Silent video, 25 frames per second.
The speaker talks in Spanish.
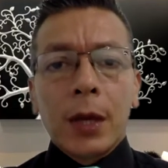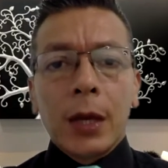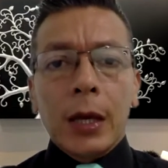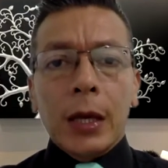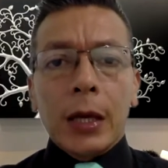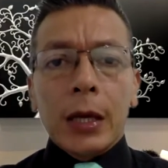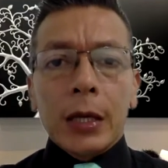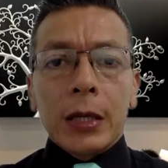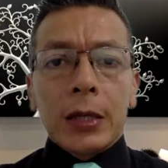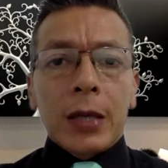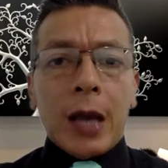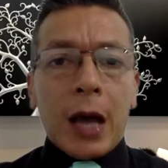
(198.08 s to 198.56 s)

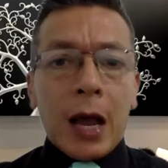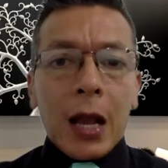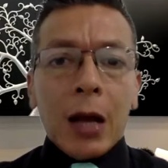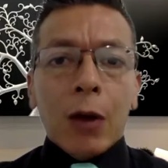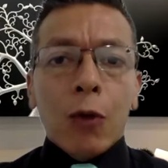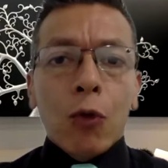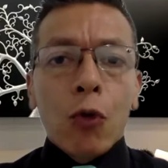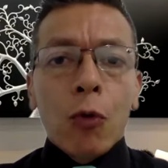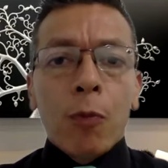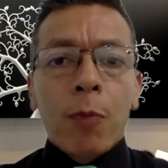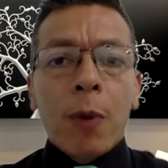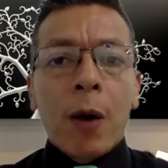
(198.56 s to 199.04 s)
Quizá la
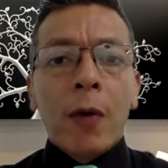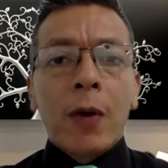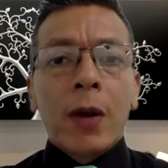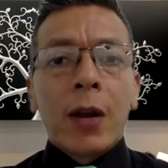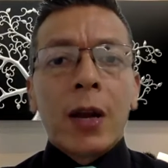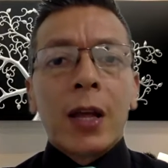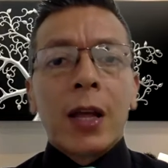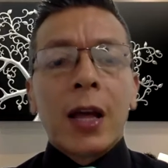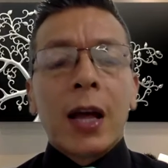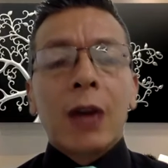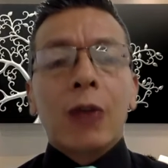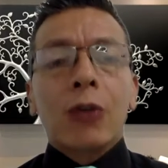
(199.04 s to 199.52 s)

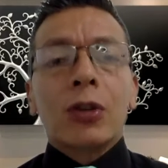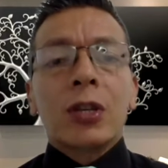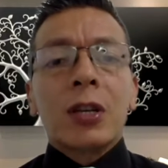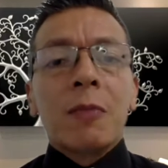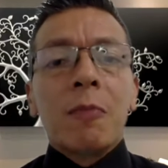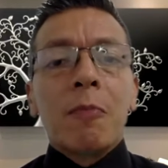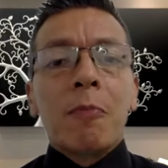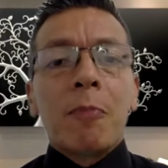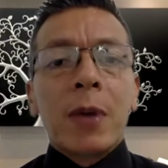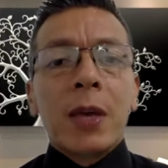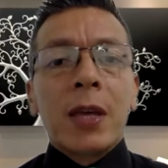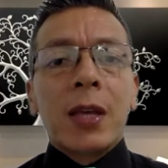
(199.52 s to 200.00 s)
culpabilidad nos
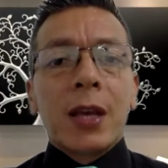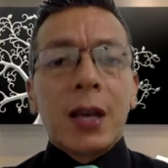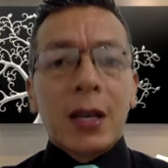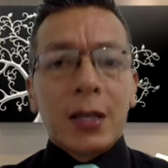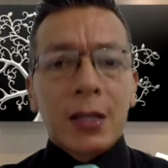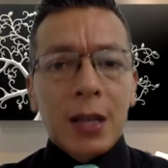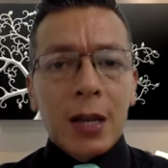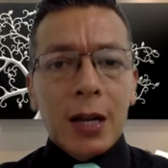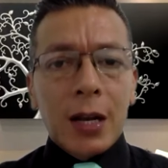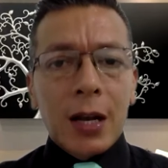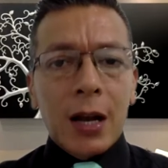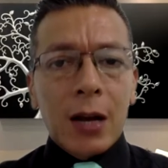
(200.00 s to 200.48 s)
impide
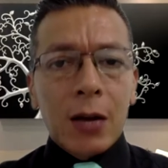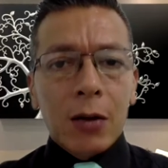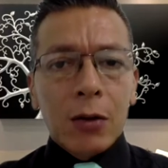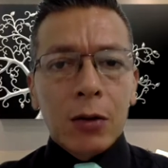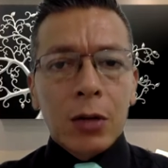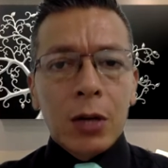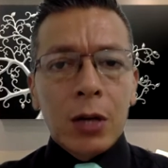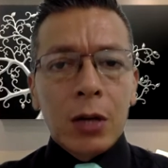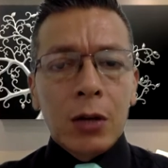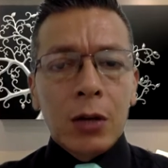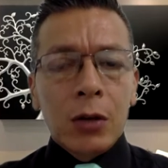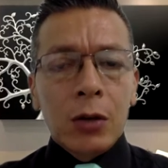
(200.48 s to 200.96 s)
acercarnos
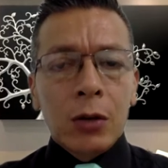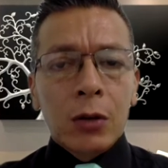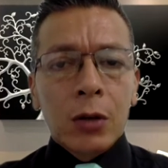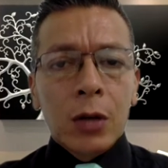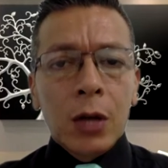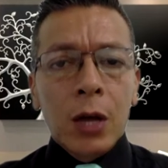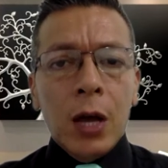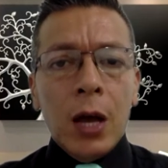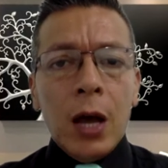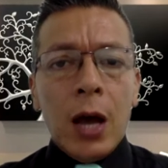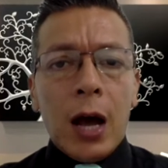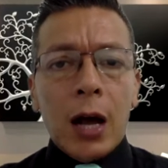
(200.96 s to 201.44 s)
a Dios.
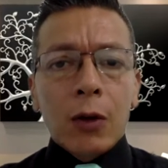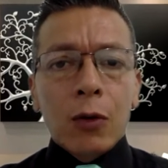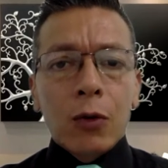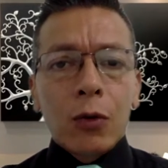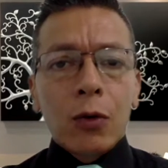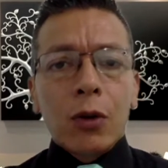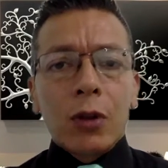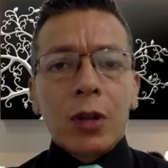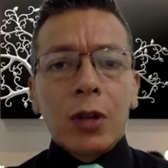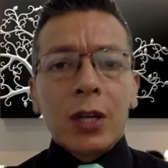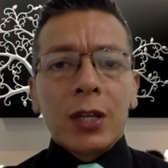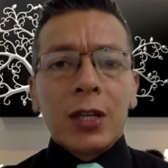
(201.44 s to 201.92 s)

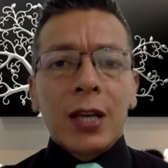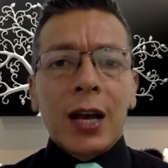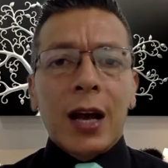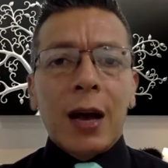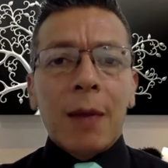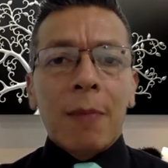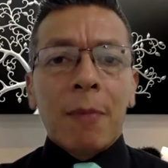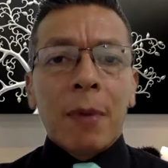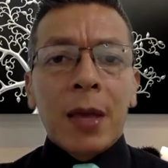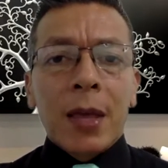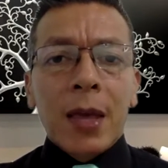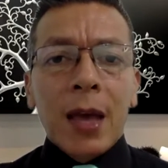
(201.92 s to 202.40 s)
Algunos dicen
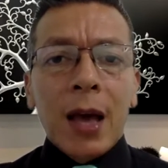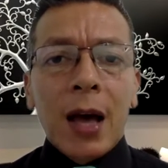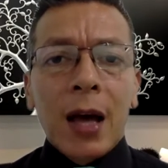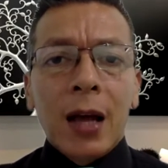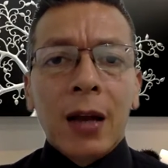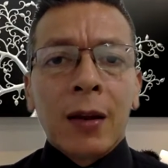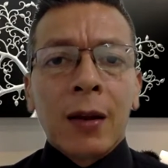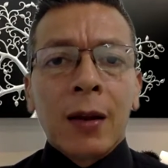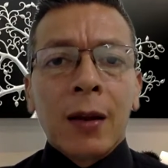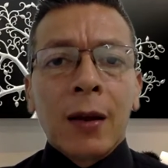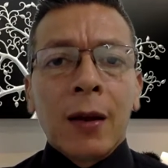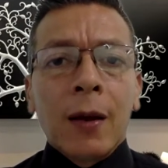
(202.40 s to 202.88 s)

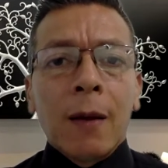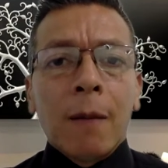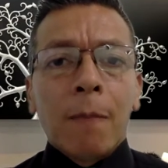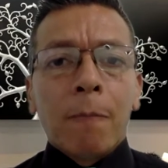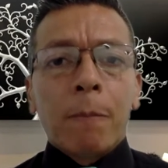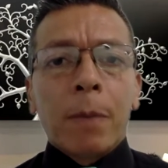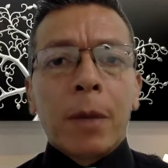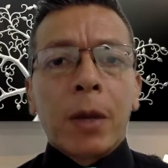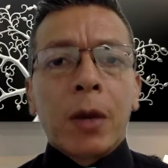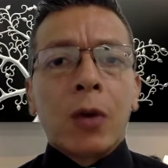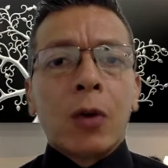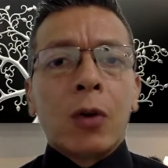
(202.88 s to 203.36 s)
capellán,
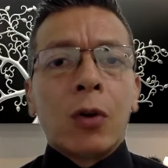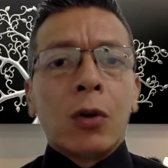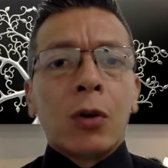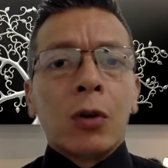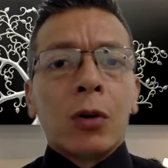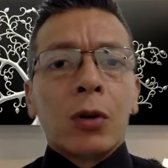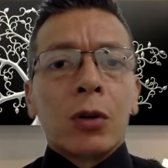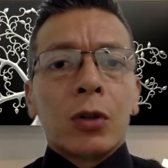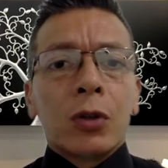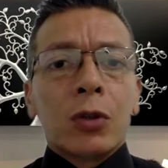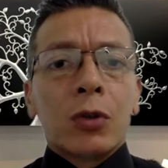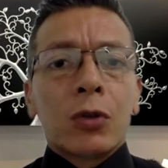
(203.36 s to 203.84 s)
pero
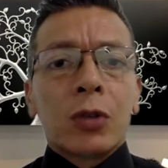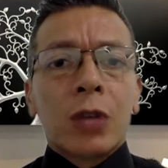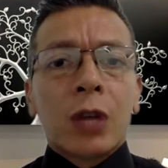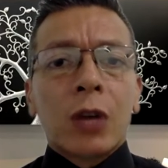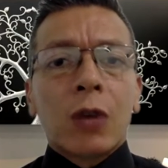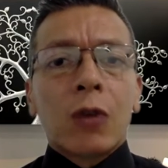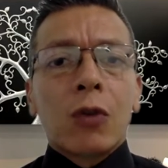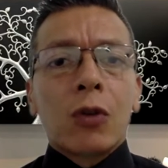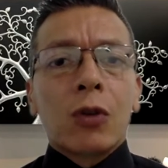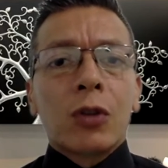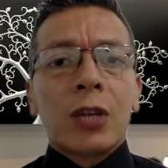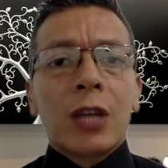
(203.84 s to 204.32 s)
si usted
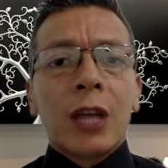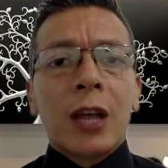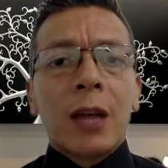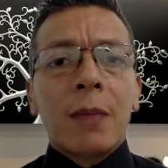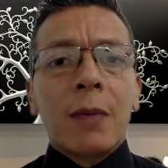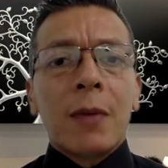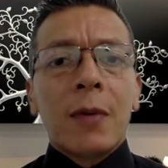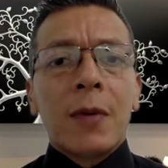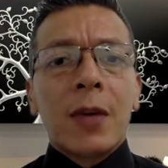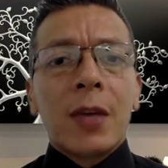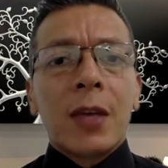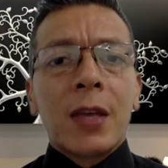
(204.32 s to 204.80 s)
conociera
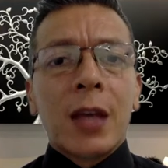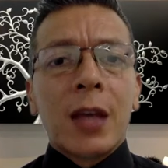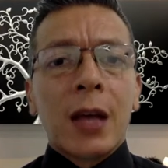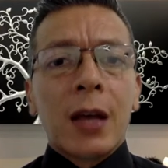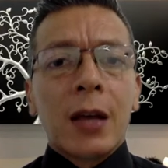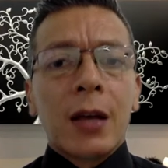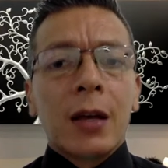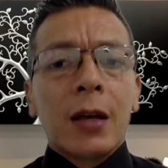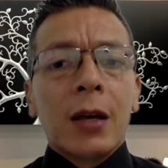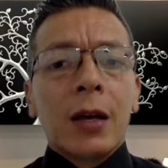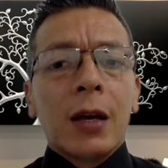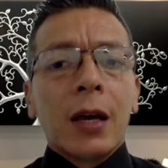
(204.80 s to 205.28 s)
mi vida,
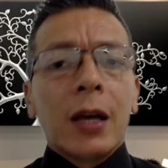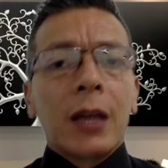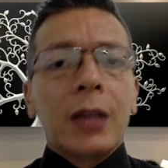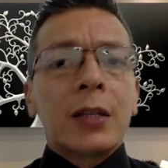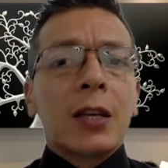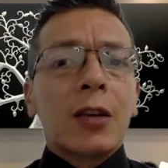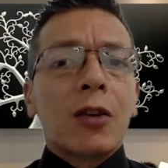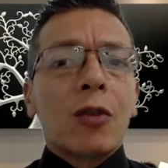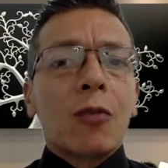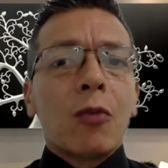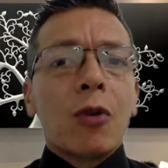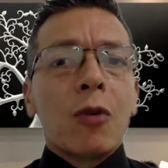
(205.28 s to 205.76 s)
he
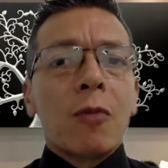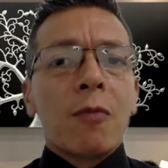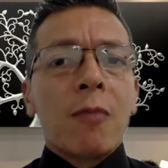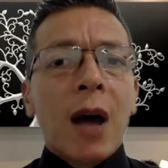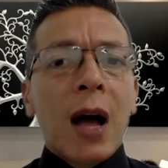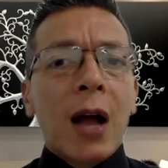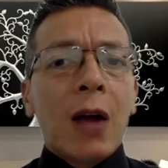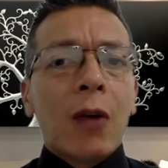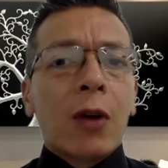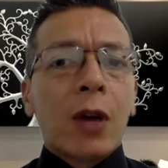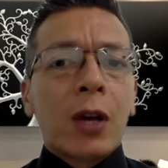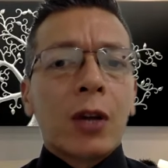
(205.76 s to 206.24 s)
sido muy
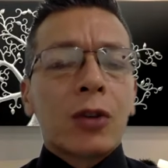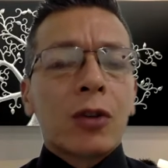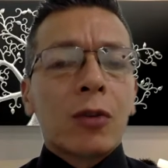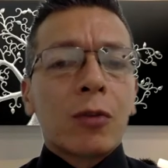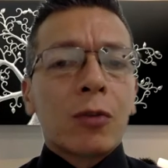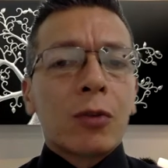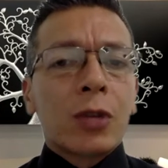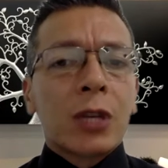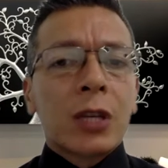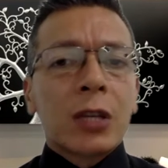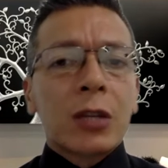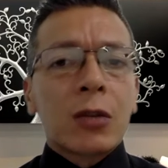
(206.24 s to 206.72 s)
malo, he hecho
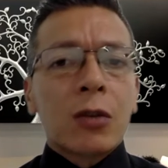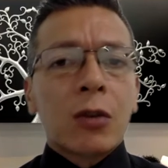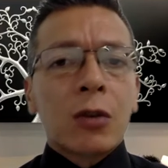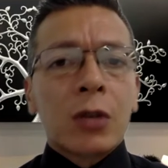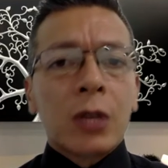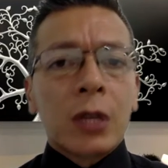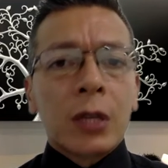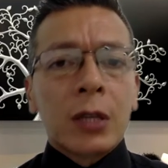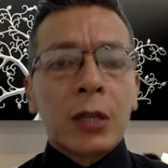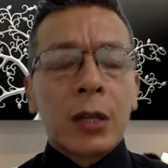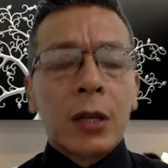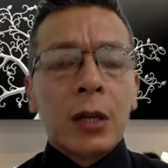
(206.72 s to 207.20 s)
muchas
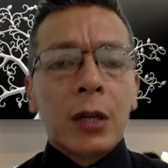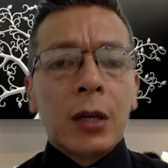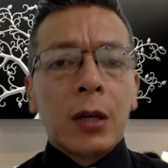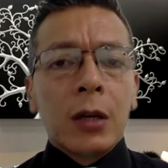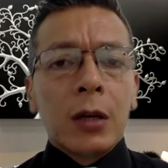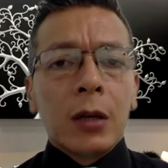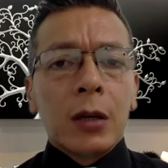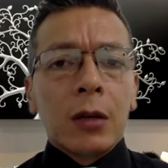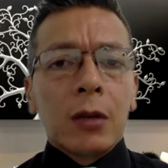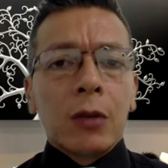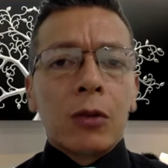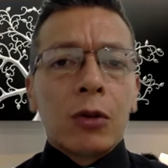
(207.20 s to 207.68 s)
cosas.
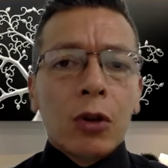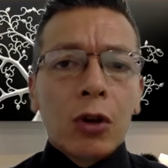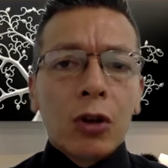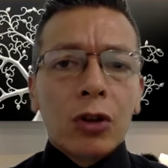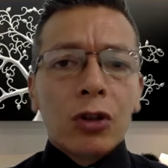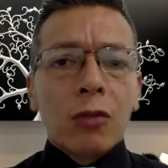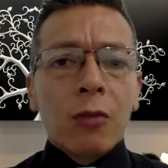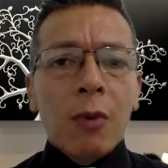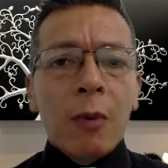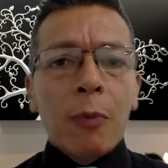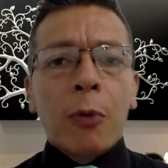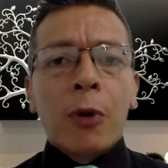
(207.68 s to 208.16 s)
Dios
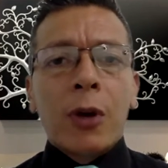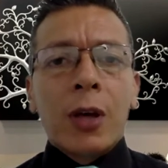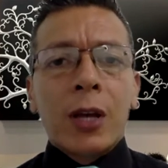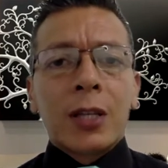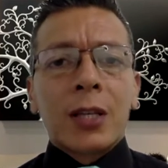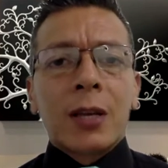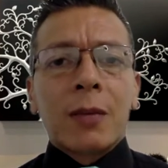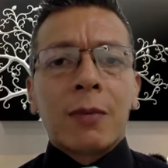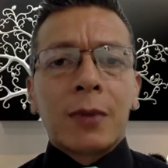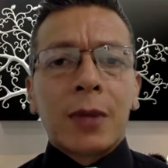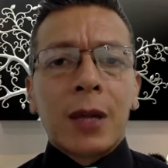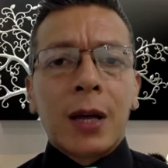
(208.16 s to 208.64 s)
no me puede
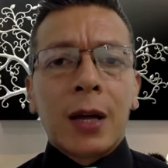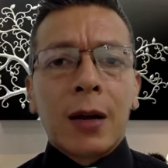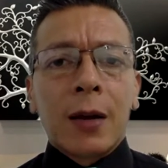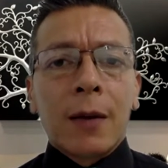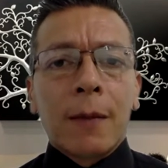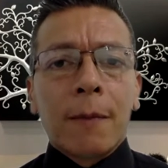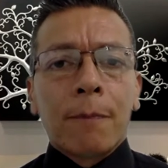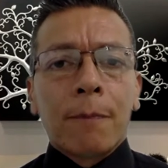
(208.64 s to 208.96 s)
aceptar.